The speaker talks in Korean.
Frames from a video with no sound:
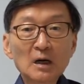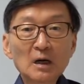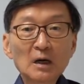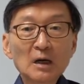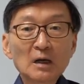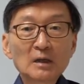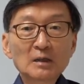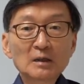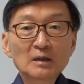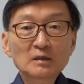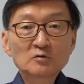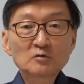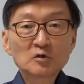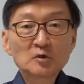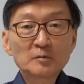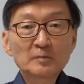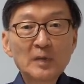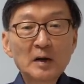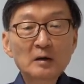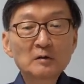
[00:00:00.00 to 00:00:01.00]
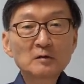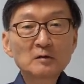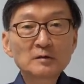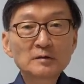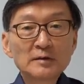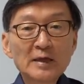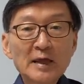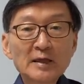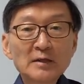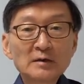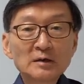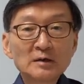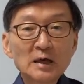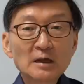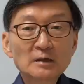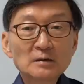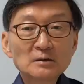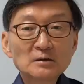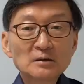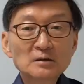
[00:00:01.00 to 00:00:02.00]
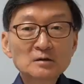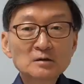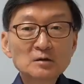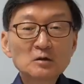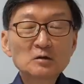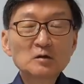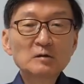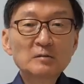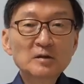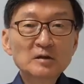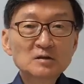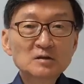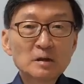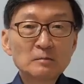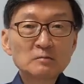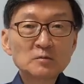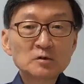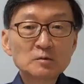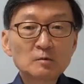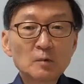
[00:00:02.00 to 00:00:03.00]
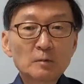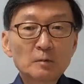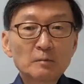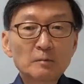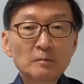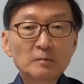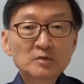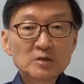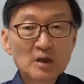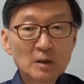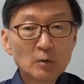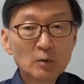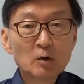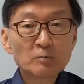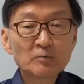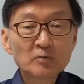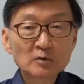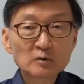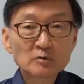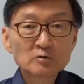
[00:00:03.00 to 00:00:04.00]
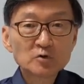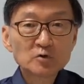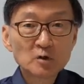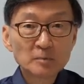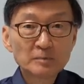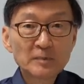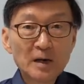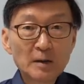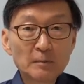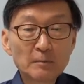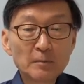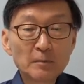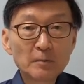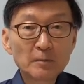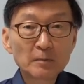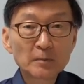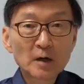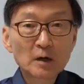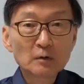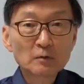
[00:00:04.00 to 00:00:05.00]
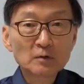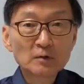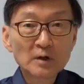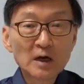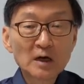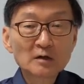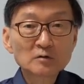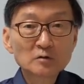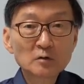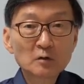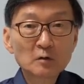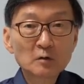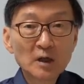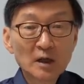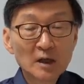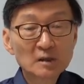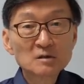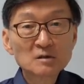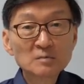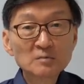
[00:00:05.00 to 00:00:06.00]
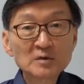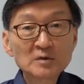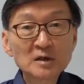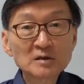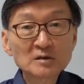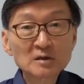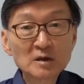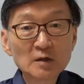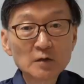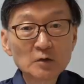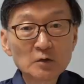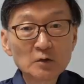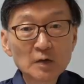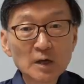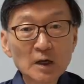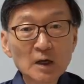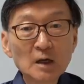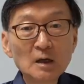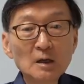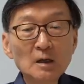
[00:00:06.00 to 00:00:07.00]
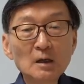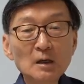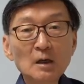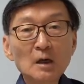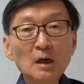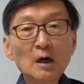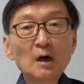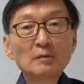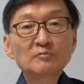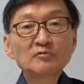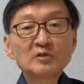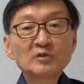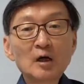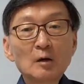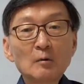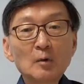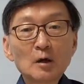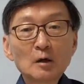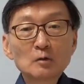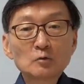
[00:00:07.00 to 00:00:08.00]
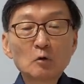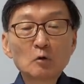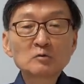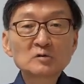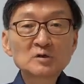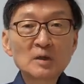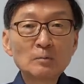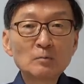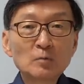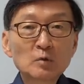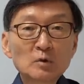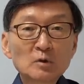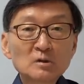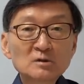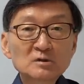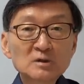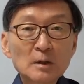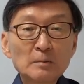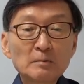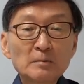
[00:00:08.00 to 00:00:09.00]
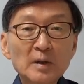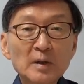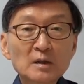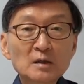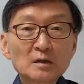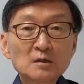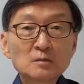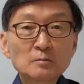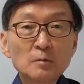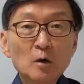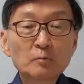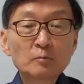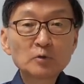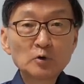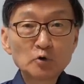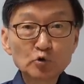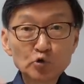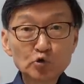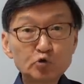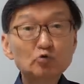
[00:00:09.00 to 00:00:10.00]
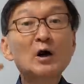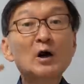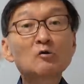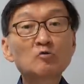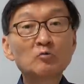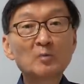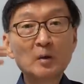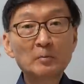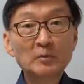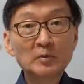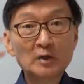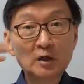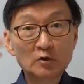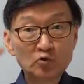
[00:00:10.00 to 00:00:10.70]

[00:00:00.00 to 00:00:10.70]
아, 그렇게 수입하고 내년에는 1230억 3억 불을 수입한다고 약속을 했습니다. 지난 1월에 아, 분야별로 농산물을 320억 불 추가 구매입니다.